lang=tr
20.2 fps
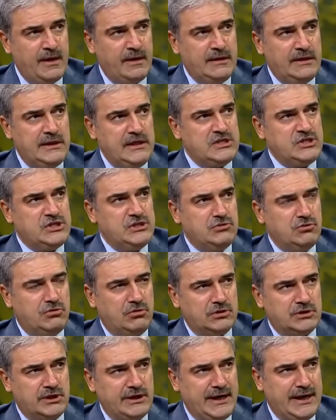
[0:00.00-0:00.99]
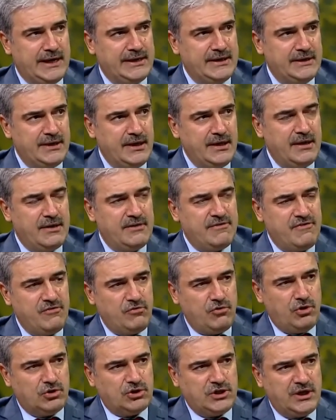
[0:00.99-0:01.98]
Niçin orada? Yani
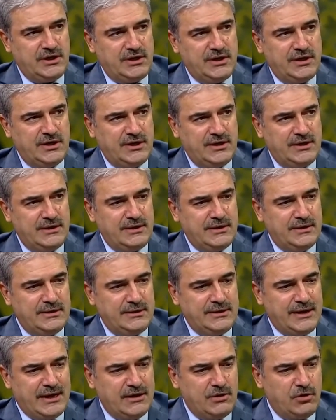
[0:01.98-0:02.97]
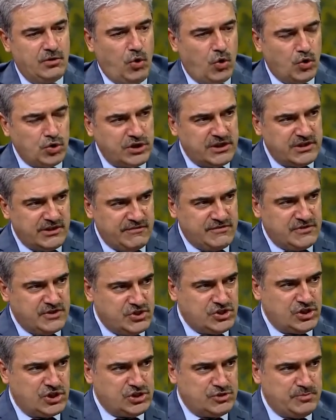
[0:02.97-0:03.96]
siz orada e, e, yani oradaki tefsir
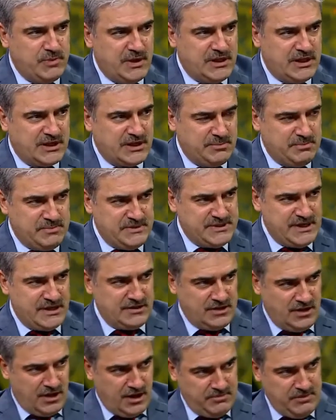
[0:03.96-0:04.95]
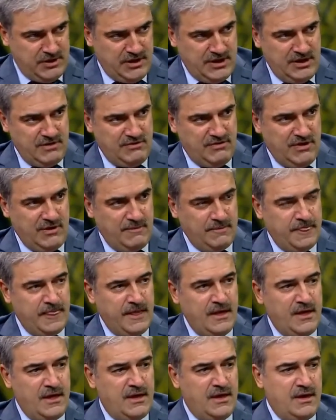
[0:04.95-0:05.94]
çalışmaları bizden daha mı iyiydi?
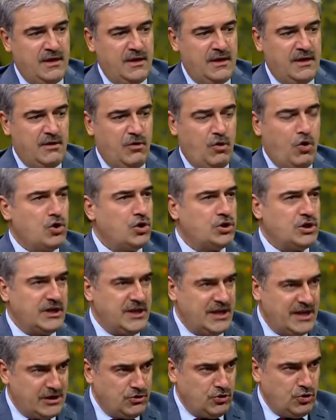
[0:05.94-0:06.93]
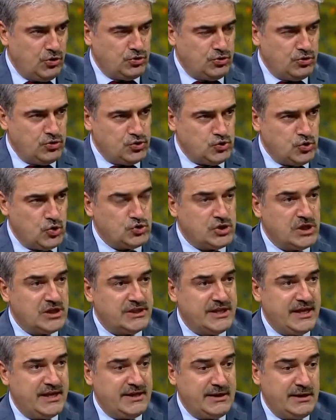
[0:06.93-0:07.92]
E, orada neler gördünüz?
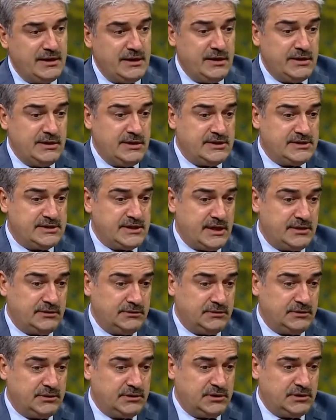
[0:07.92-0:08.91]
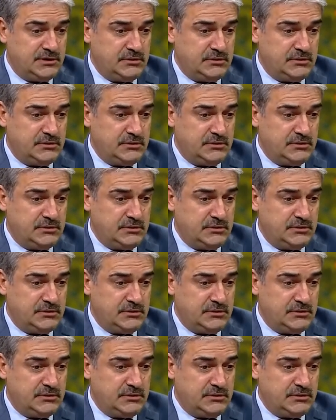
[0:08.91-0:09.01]
Özellikle Hindistan e,